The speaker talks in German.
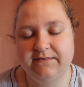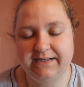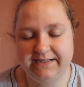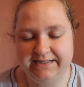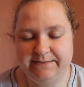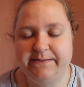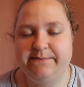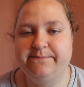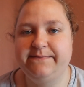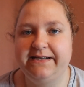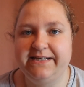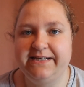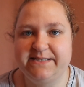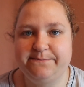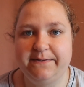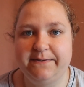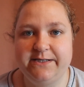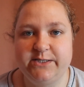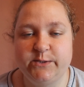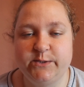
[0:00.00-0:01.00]
ja, ich habe den
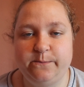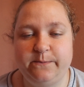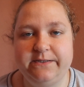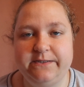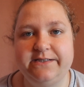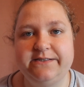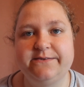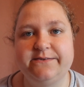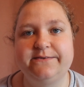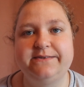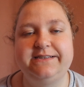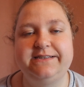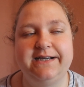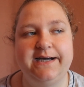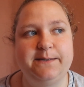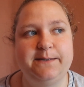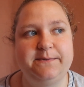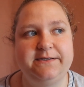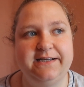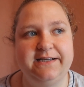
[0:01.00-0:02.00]
Tennisball gespielt und
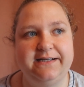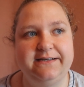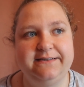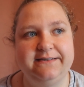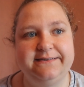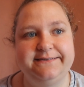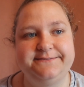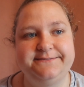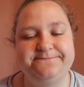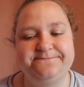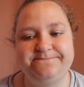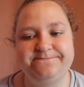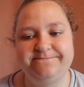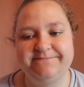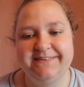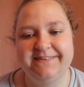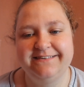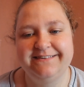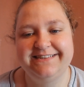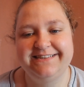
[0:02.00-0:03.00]
habe dann
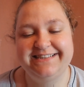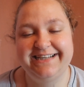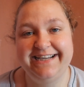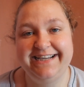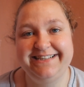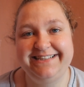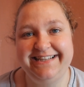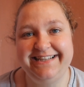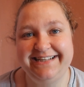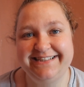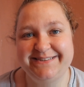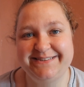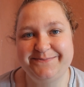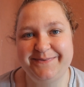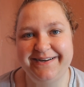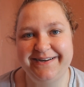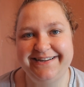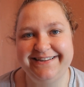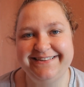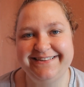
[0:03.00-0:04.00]
ähm, ist ein
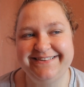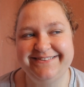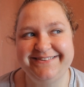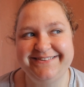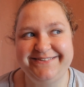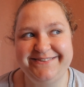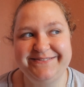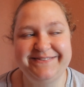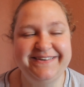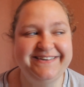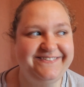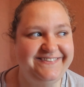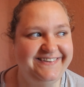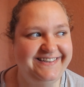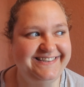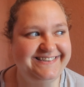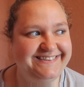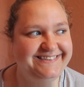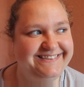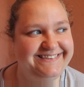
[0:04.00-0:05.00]
Tennisball
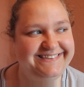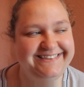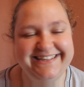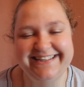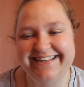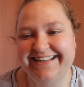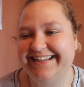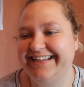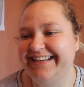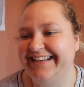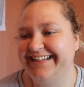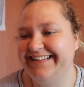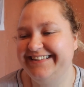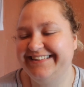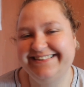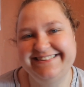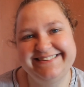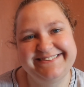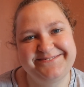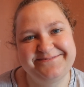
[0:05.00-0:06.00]
dummerweise
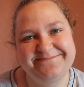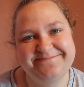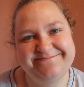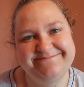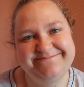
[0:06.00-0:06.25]
in